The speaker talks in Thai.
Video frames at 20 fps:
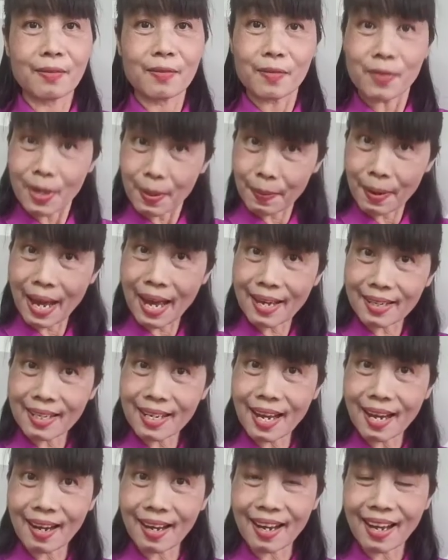ฝึกพายเรื
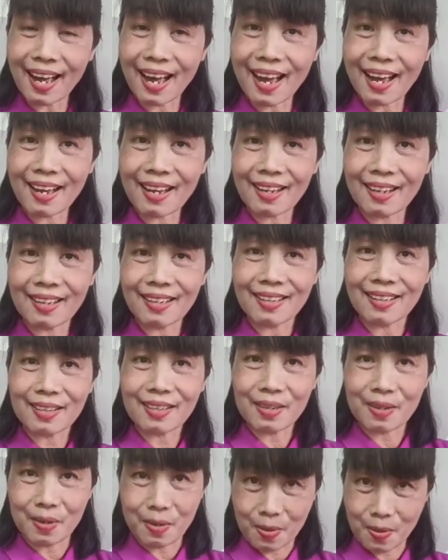อเหรอคะ
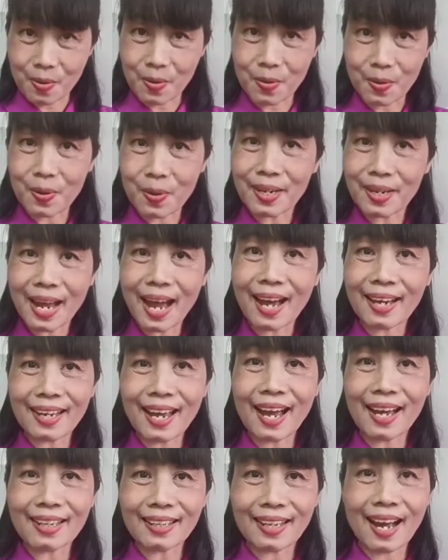โอ้ได้
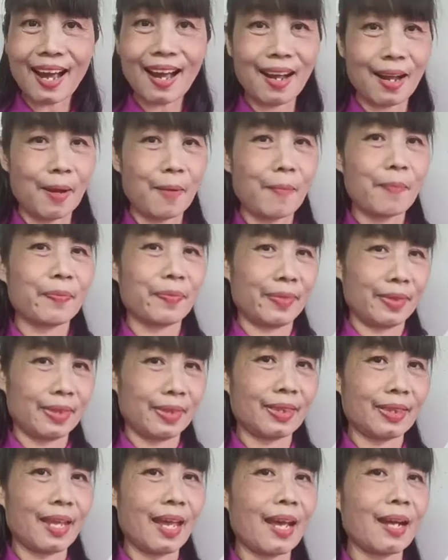ได้ค่ะ
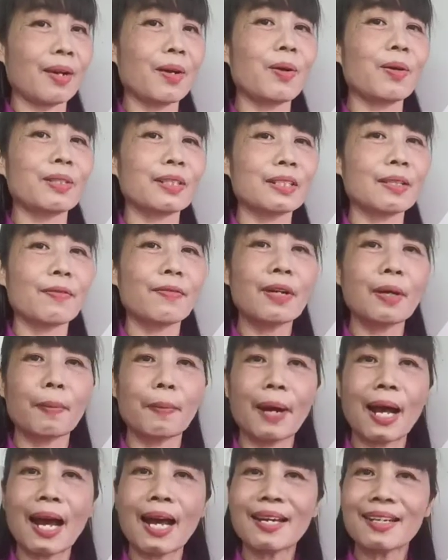แต่ก่อนจะฝึก
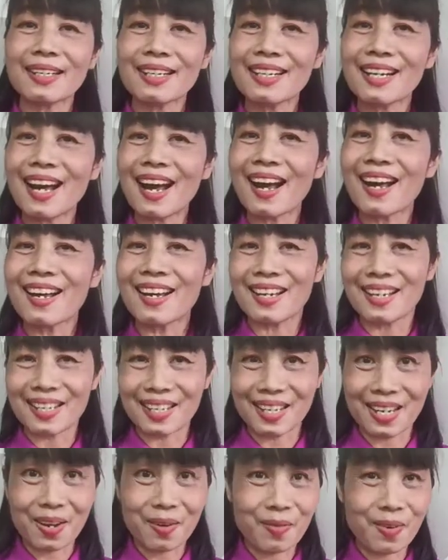พายเรือ
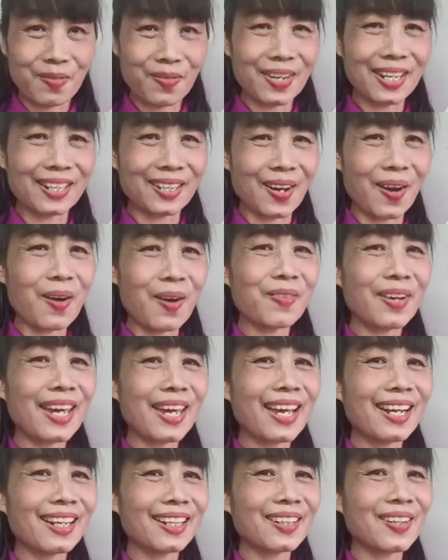เรามาฝึกร้องเพล
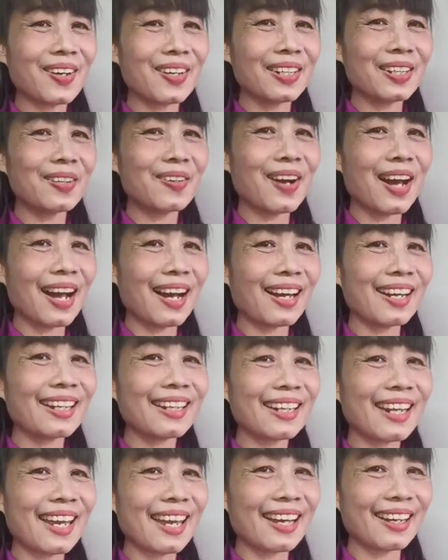งกันก่อนดีกว่าค่ะ
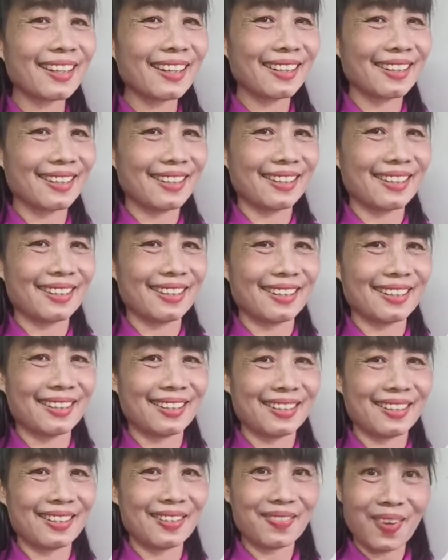เด็
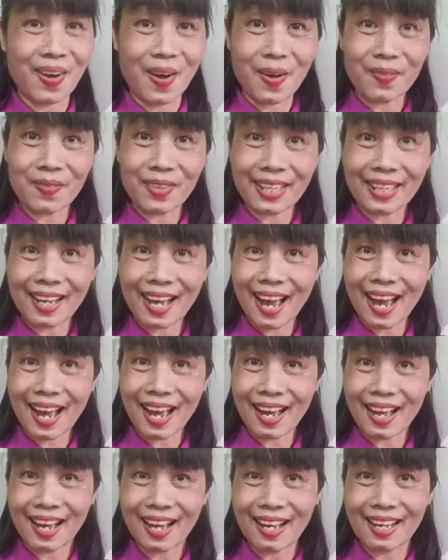กๆ พร้อมไหมคะ
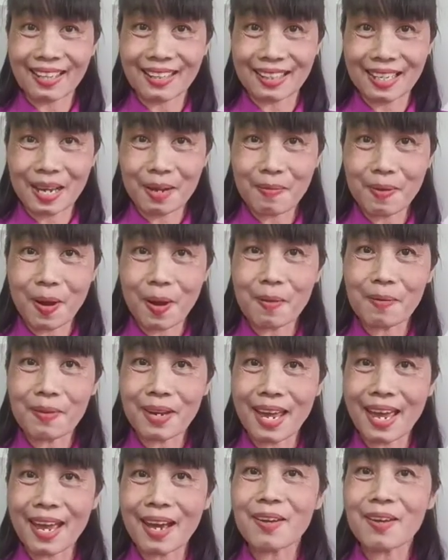ถ้าพร้อม
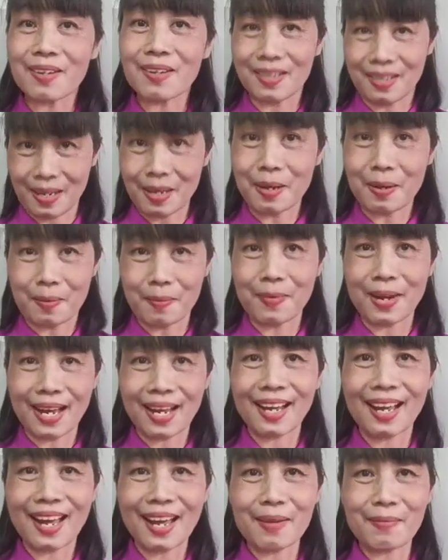แล้ว มา
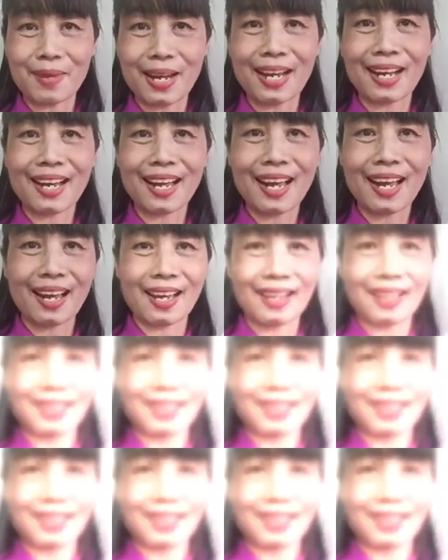ค่ะมาค่ะ